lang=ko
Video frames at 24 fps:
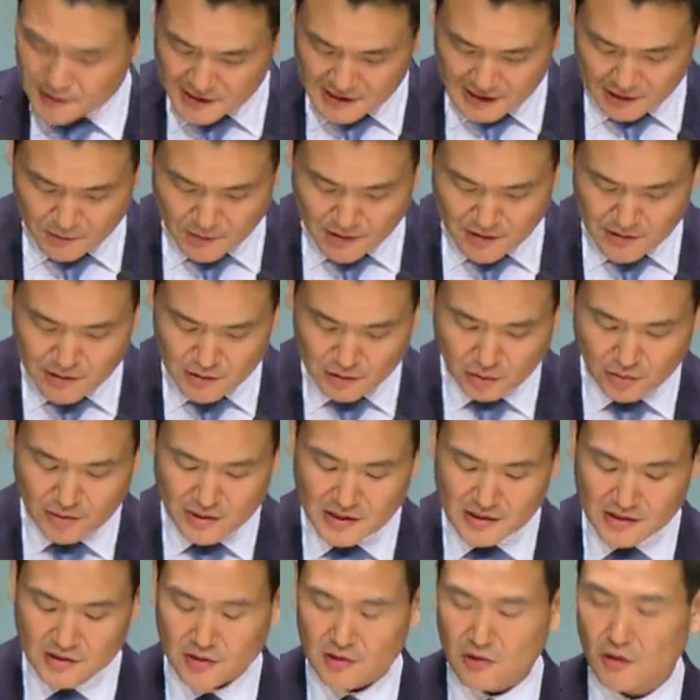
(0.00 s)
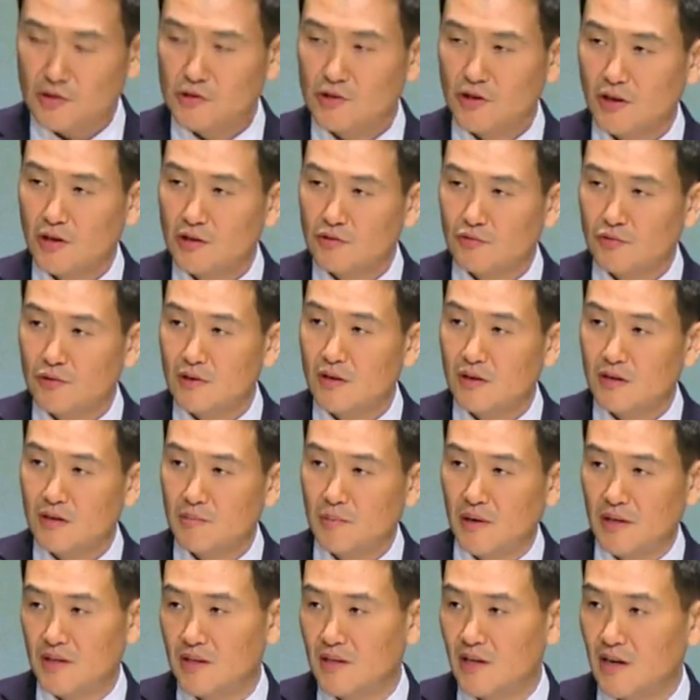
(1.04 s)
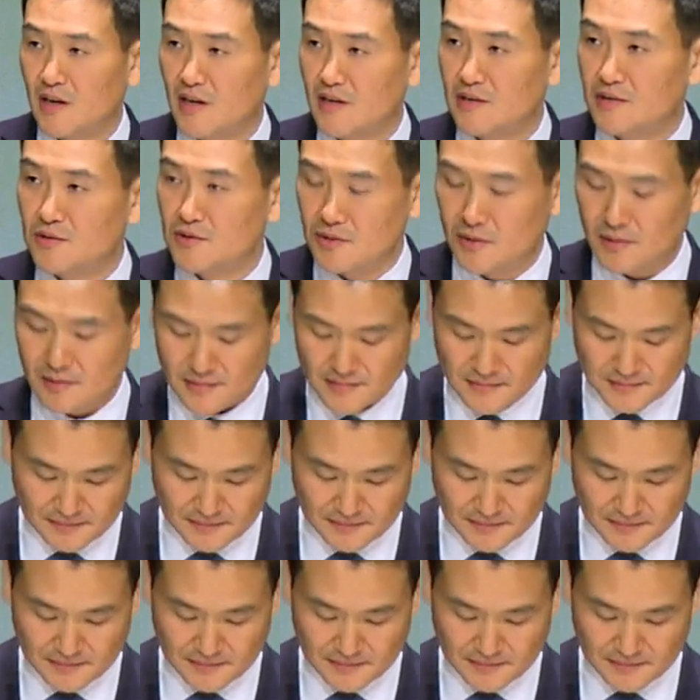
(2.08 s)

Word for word: 상황을 통해서 영적인 훈련을 받을 때가 있죠.